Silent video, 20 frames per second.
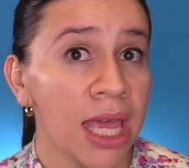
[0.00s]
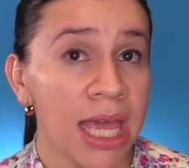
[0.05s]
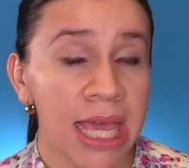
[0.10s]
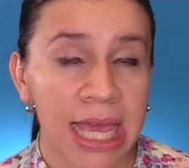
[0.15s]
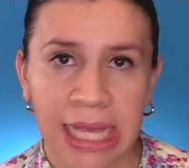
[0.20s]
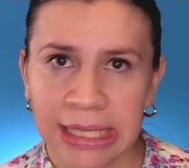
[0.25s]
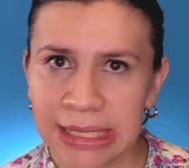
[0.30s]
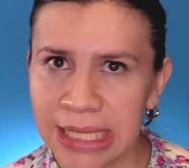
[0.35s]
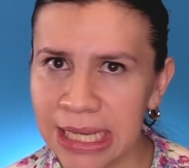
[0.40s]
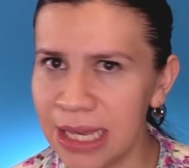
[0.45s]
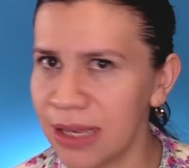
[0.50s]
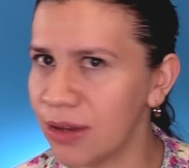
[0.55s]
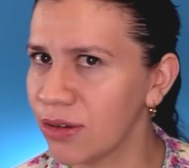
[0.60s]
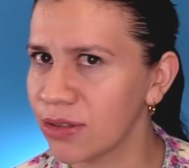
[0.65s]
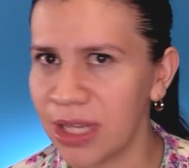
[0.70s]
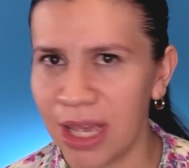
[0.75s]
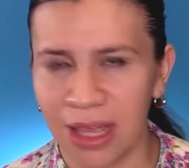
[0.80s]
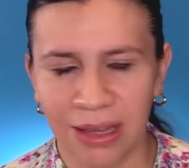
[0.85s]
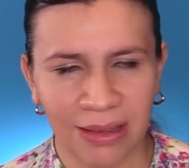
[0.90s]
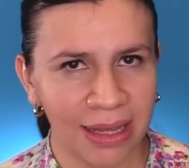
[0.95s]
Y así, o
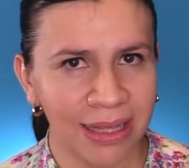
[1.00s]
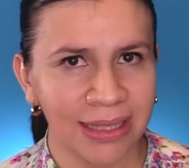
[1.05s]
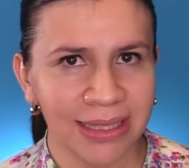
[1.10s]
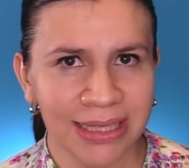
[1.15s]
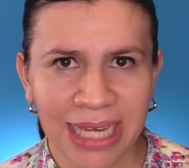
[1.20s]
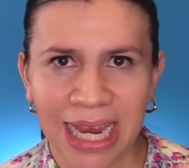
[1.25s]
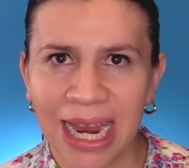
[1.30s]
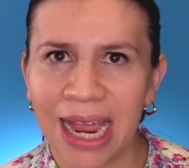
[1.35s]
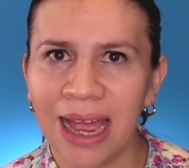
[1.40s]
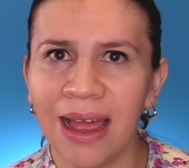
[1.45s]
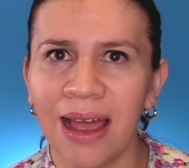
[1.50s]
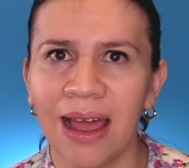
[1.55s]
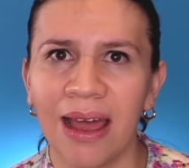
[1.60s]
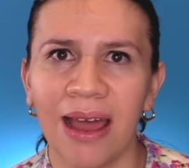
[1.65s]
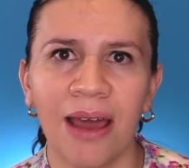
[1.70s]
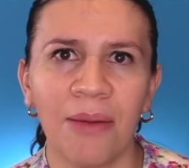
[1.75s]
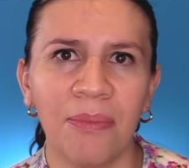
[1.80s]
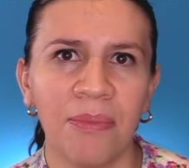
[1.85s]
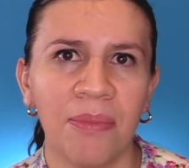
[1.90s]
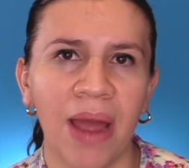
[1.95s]
sea, llega
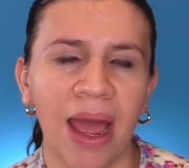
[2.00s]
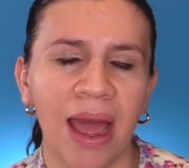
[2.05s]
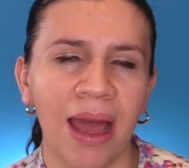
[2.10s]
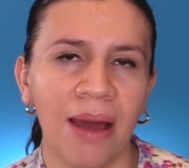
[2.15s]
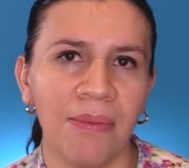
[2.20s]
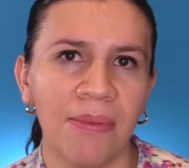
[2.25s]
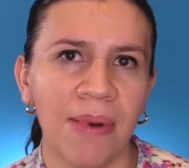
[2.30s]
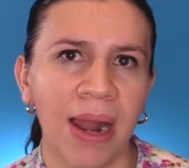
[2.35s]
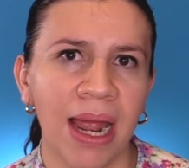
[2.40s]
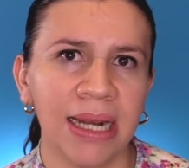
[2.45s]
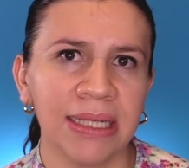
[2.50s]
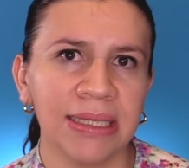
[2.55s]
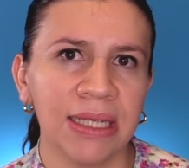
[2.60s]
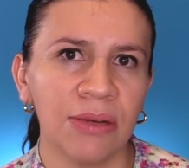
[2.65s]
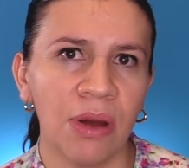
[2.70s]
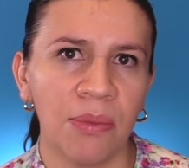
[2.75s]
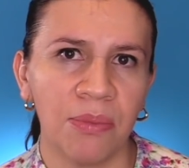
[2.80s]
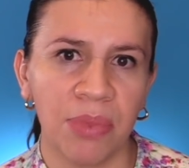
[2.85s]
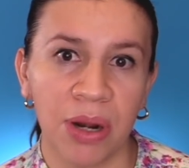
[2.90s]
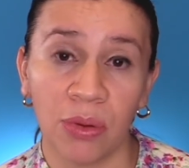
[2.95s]
a, hablarse
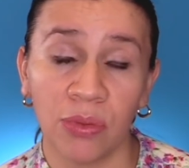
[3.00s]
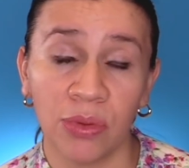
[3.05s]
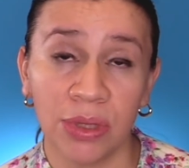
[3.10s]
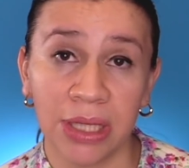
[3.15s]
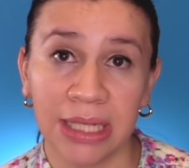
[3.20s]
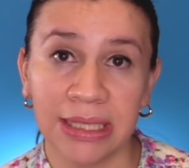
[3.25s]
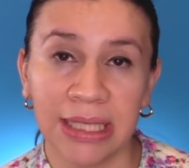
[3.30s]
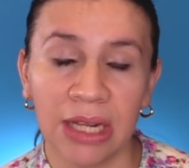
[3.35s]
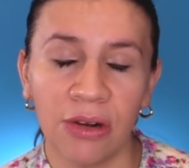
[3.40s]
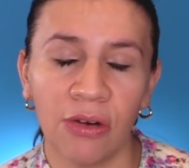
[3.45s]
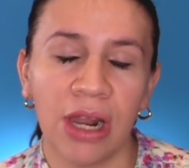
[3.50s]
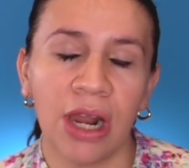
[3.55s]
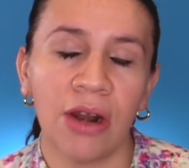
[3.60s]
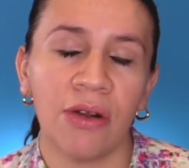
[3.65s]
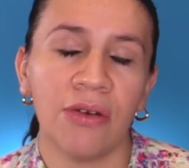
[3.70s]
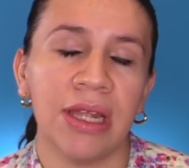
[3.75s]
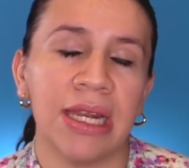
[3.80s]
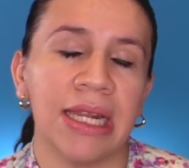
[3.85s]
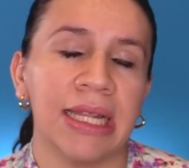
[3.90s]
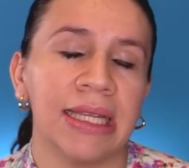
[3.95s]
o a preguntarse a lo
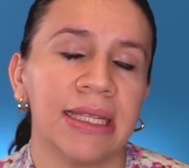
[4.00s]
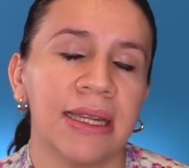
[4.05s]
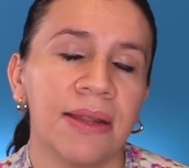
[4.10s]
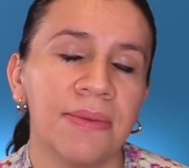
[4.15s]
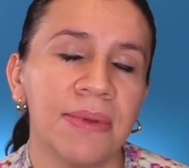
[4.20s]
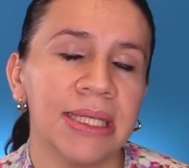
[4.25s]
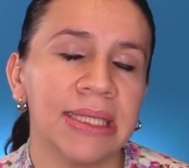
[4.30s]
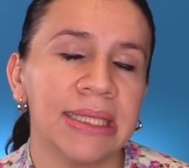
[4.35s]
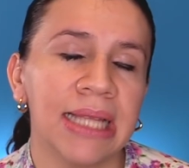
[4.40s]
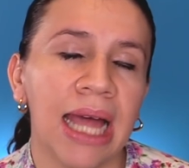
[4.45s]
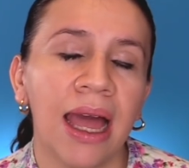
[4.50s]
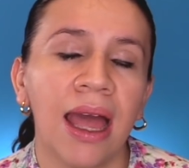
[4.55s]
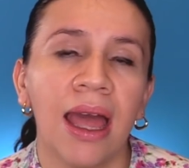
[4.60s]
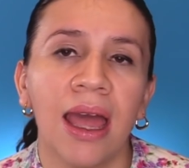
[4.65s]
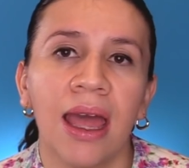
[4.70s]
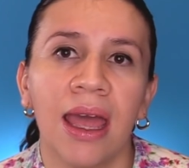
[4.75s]
largo de la entrevista